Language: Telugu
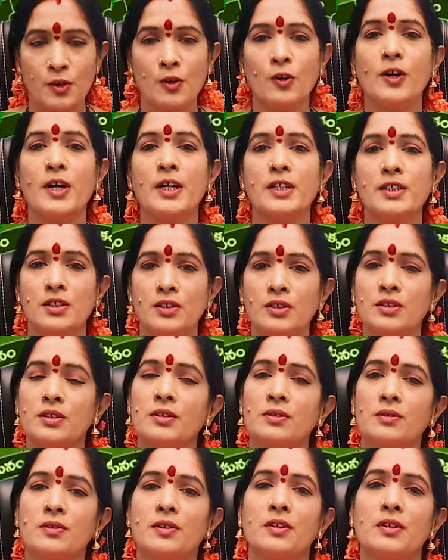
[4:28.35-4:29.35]
యోగా
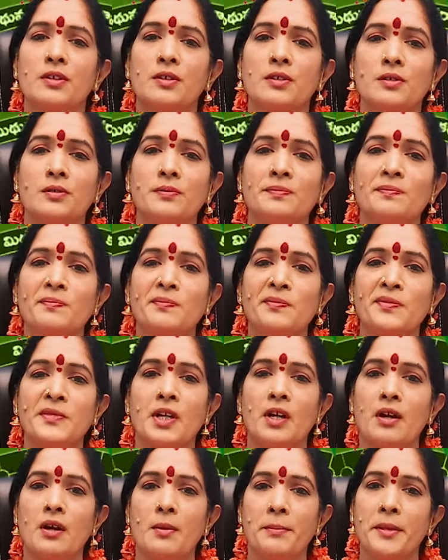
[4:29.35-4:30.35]
చేస్తూ ఉంటారు
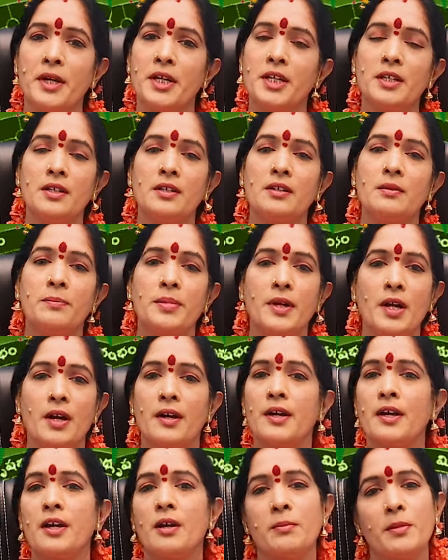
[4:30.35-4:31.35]
మెడిటే
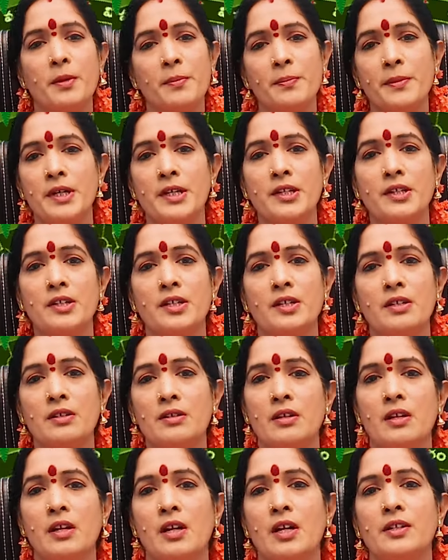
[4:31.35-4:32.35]
ప్రాణాయామం
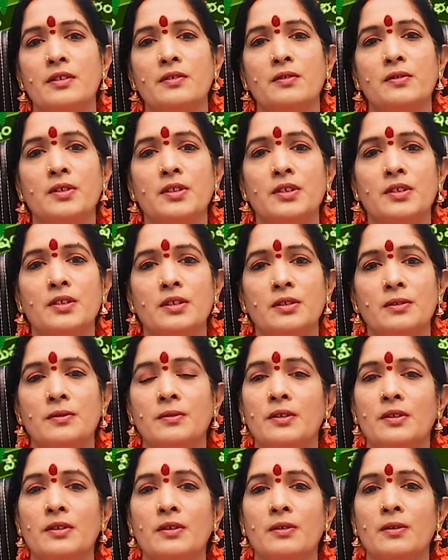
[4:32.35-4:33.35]
మెడిటేషన్ ఇలాంటివి చేస్తూ
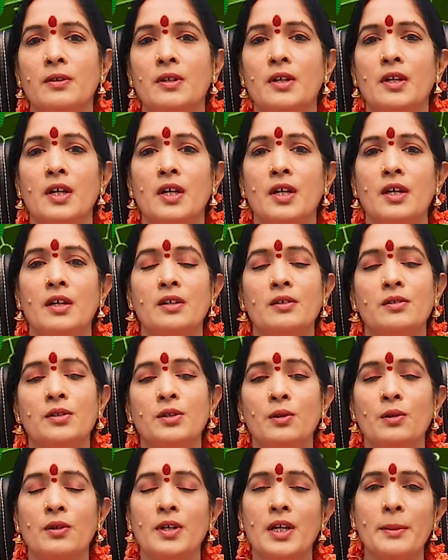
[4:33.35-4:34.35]
ఉంటారు
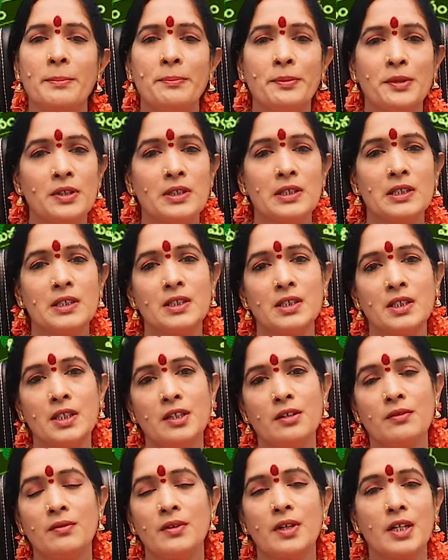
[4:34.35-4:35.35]
సో ఎప్పుడు
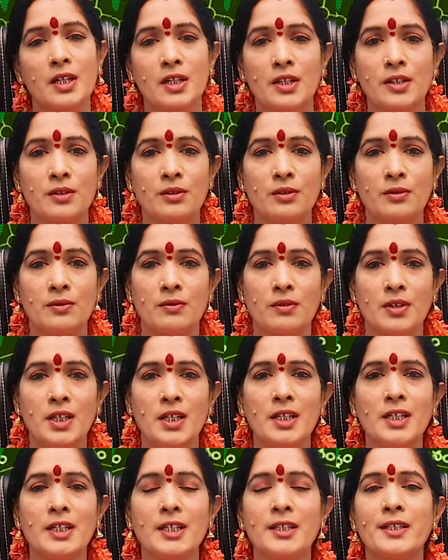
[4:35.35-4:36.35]
చేసేది ఒక ఎత్తు ఉంటే
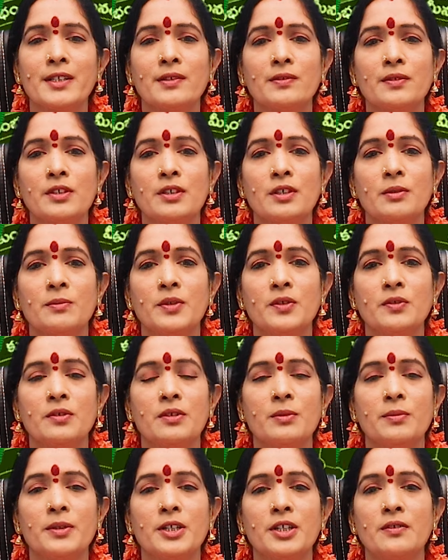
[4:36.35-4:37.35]
ఈ సంవత్సరము
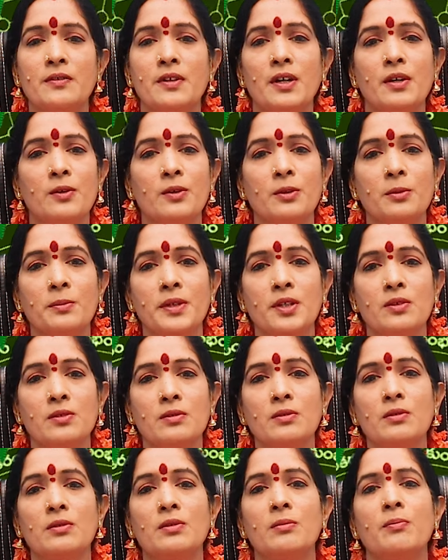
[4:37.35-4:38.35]
గురు భగవానుడు
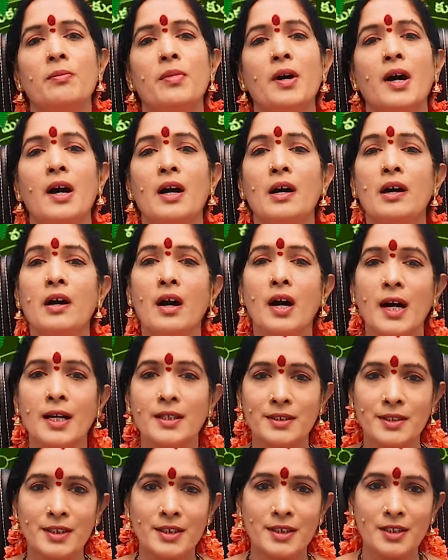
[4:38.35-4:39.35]
మీకు బాగా
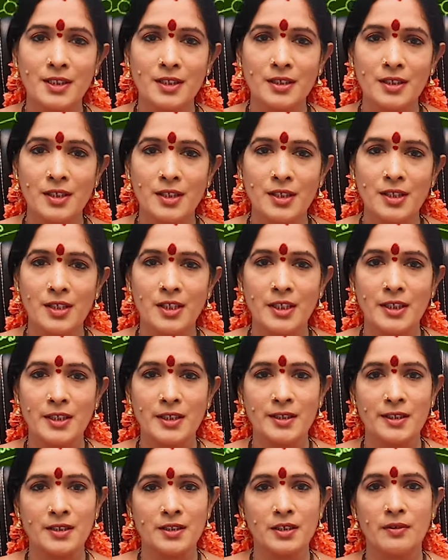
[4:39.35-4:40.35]
ఆక్సిజన్ని
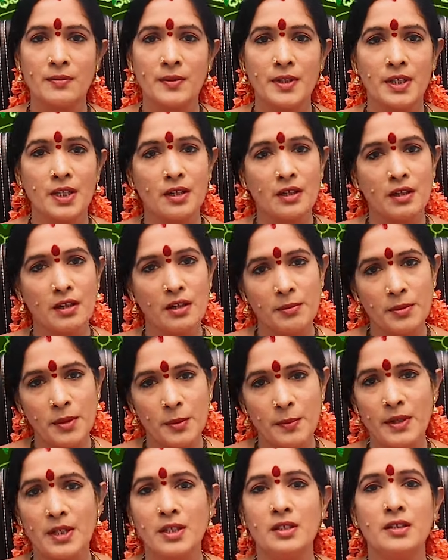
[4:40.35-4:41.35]
రీటైన్ చేసే విధంగా
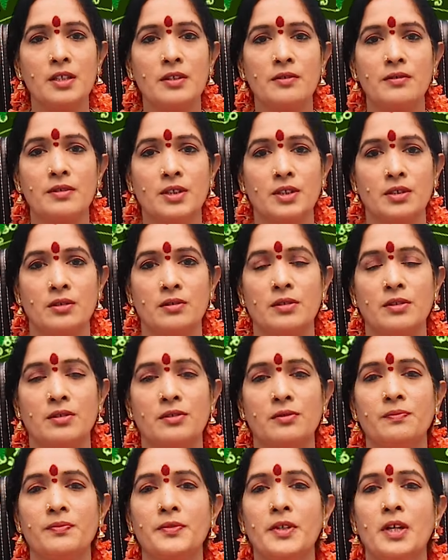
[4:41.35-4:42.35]
మిమ్మల్ని దీవిస్తున్నాడు